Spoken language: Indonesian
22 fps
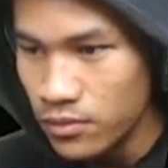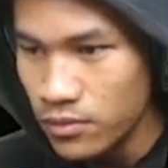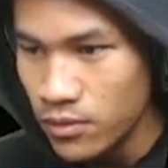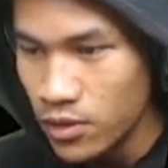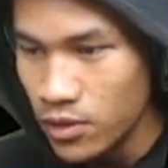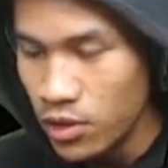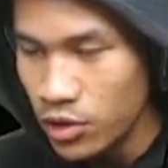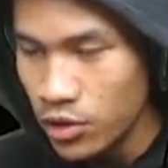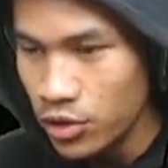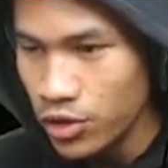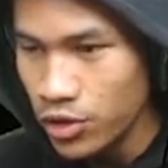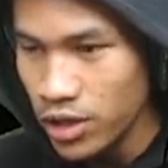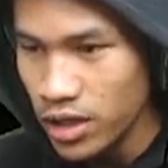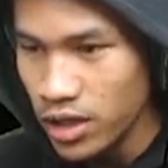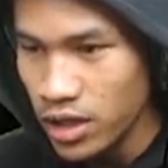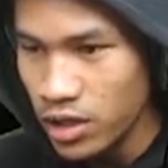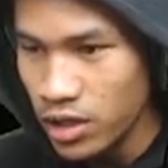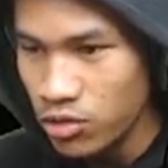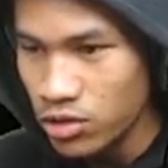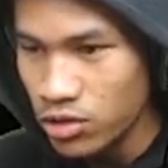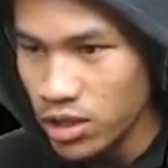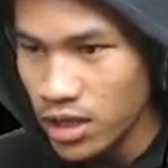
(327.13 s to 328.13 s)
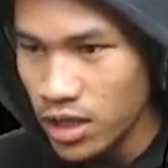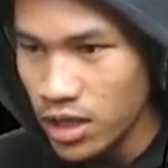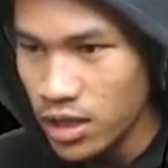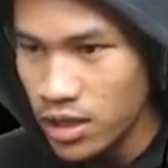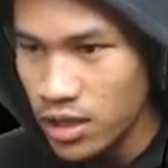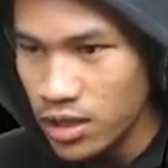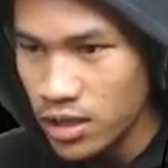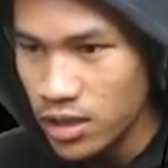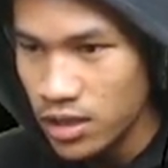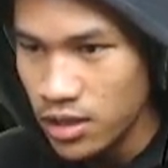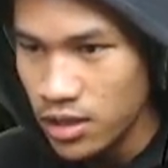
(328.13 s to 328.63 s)
Ayo udah deh ikutin deh.
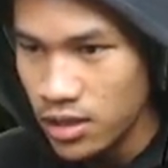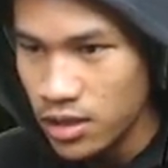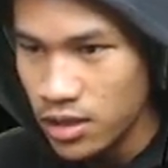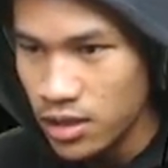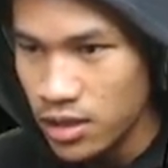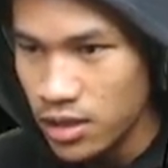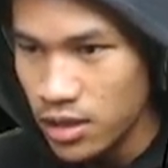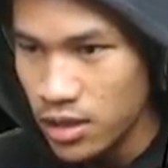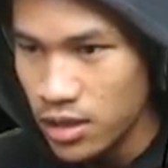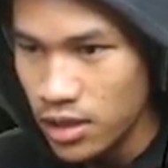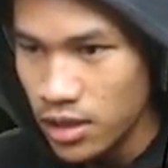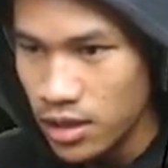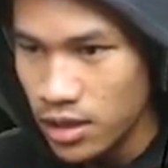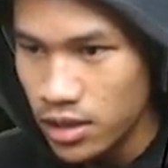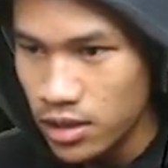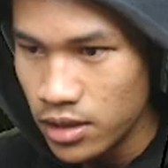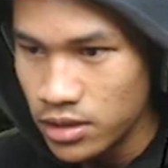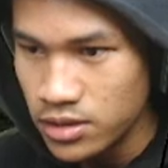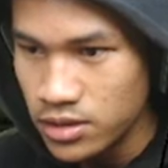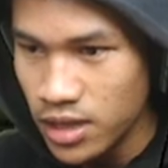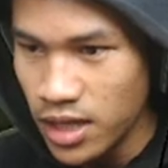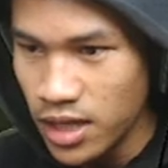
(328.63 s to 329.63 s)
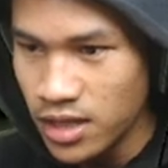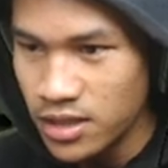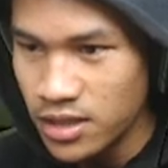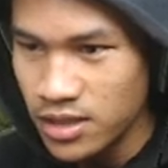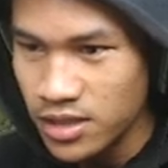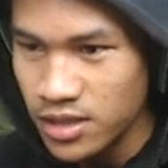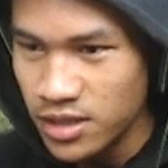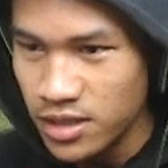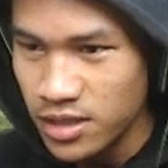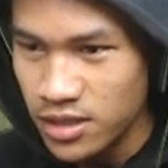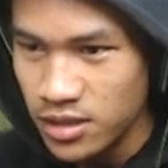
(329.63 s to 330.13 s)
Cing.
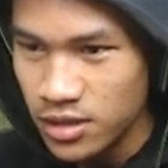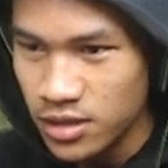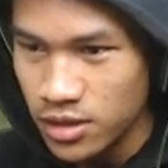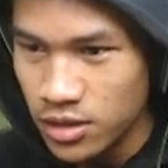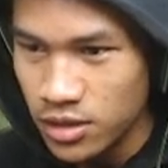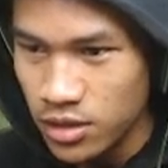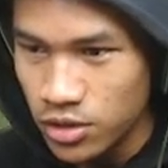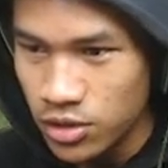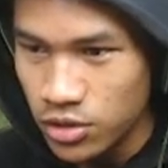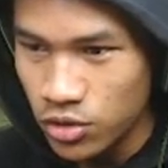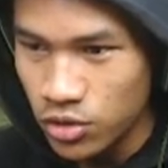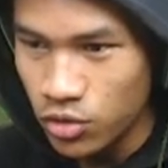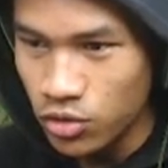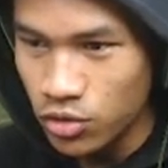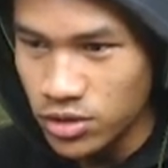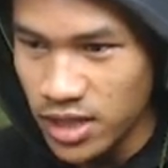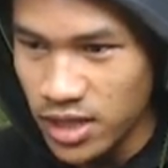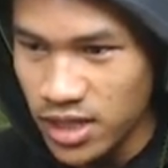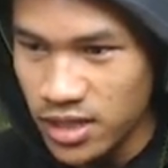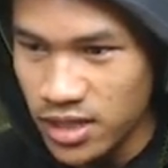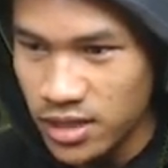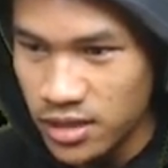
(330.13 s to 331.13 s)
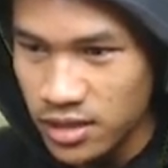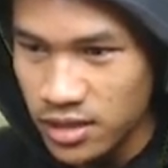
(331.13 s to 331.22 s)
Tunggu, Cing.